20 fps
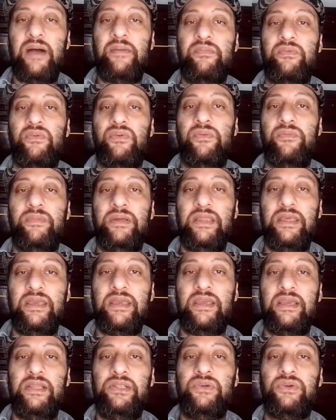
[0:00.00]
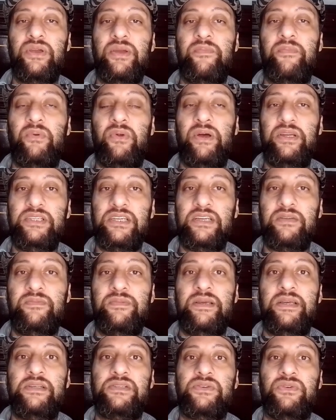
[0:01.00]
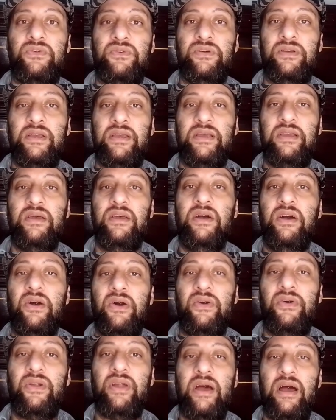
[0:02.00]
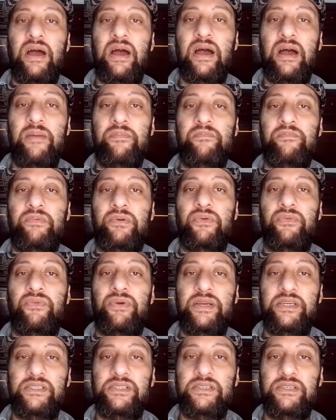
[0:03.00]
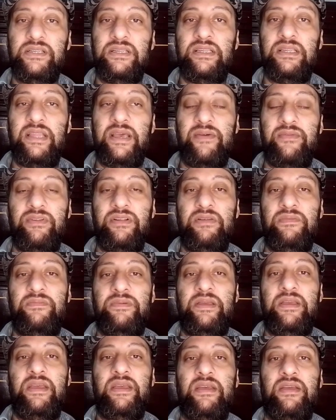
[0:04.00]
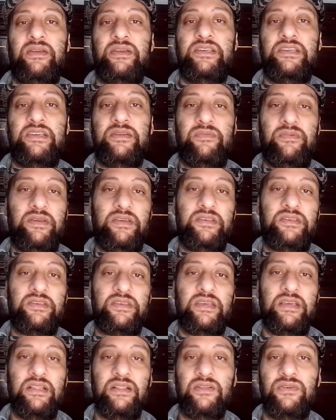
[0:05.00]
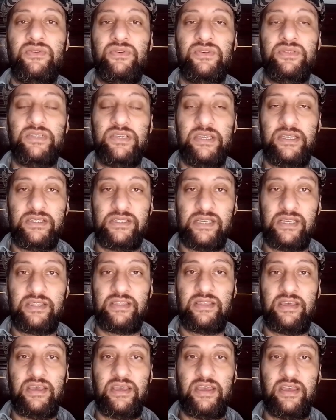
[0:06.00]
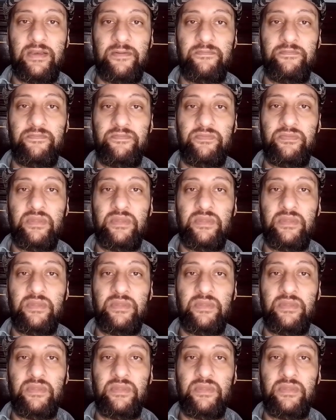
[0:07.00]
आपको मिलेंगे जो कि प्रोजेक्ट बेस होंगे और आप प्रोफेशनल लेवल पे किसी भी स्किल को सीख सकते हैं